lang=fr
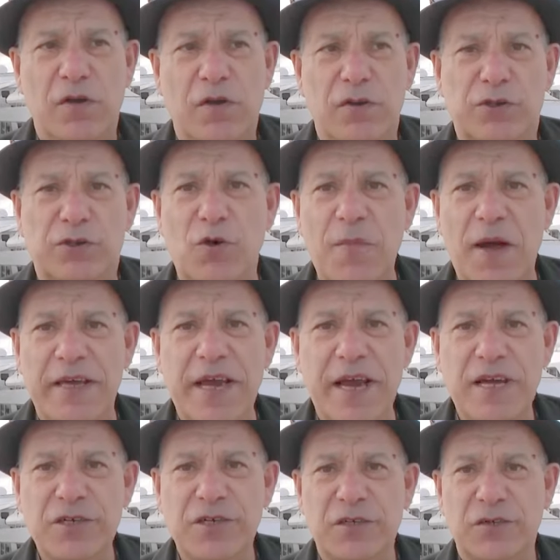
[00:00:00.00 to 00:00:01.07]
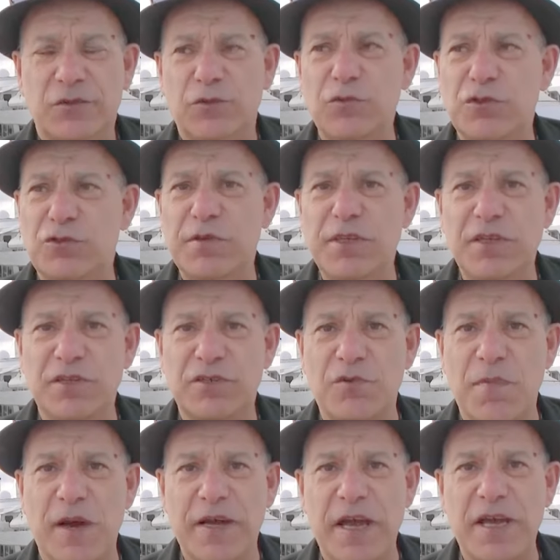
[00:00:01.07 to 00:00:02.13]
son mariage, tout de suite dans
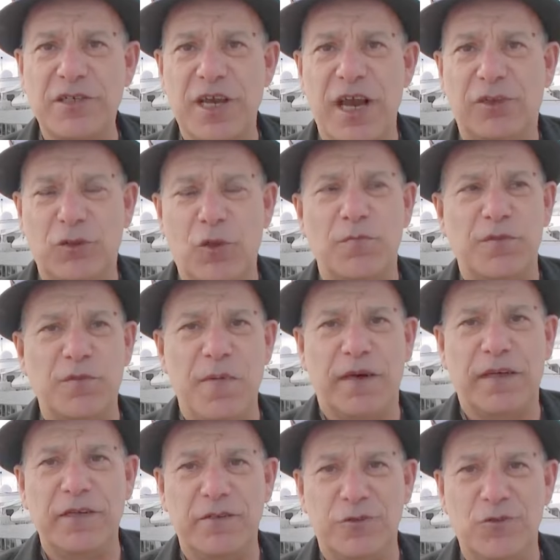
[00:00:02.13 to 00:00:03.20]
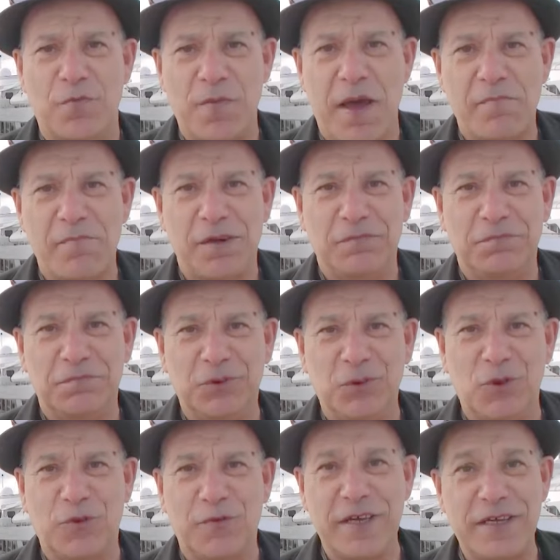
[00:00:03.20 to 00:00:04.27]
son mariage, elle trompe son mari le jour même.
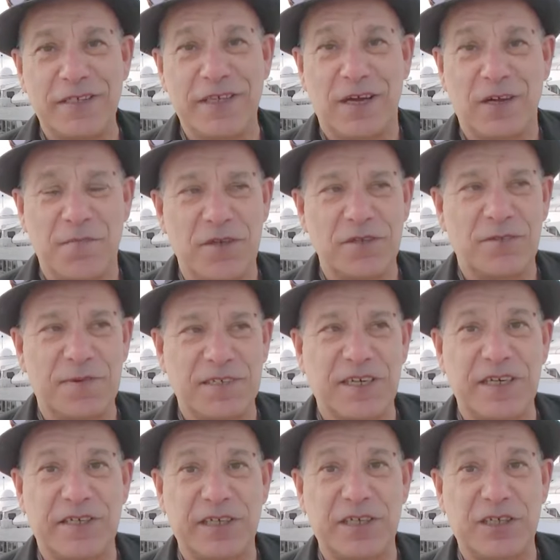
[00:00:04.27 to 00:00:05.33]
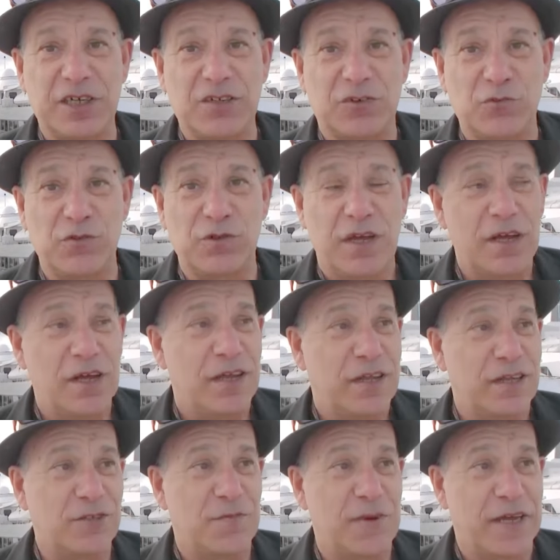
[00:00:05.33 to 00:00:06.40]
Donc vous voyez, ça commence parce qu'elle était déjà saoule
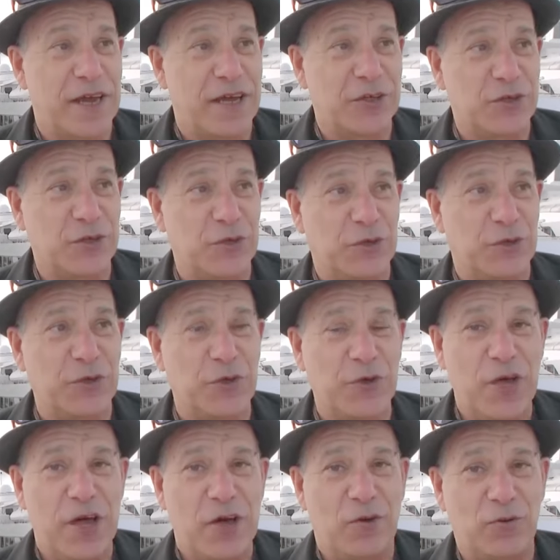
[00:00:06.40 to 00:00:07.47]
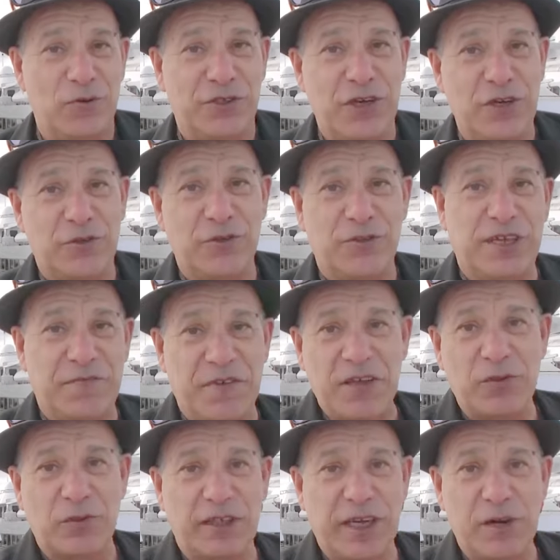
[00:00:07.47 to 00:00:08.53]
à son mariage. Donc euh, on sent que ça
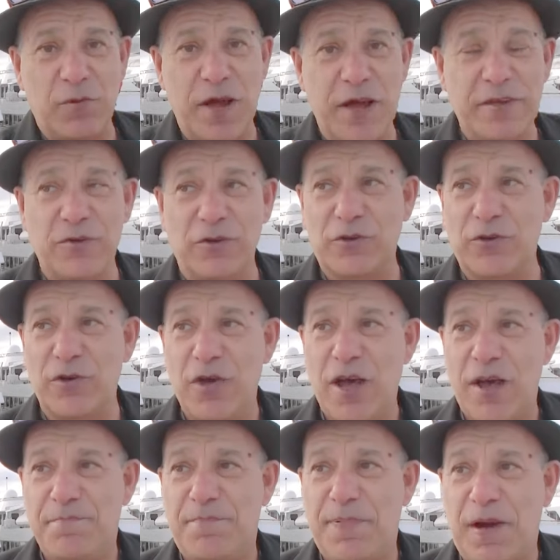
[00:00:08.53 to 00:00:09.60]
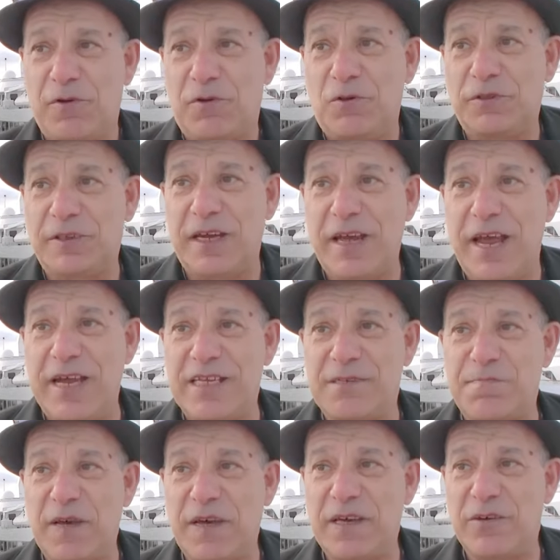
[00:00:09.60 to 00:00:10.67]
vient de très loin. Et donc euh, par contre, elle,
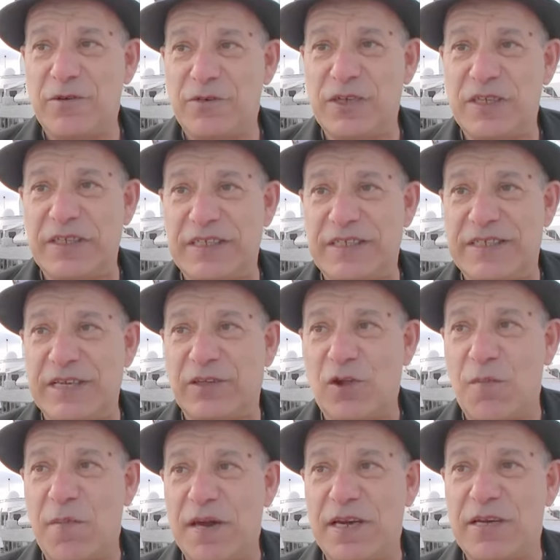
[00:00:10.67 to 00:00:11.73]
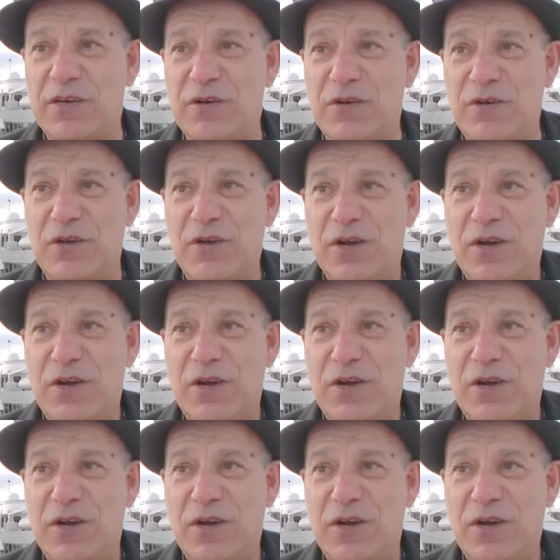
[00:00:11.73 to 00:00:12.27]
espérait que cet, homme allait euh,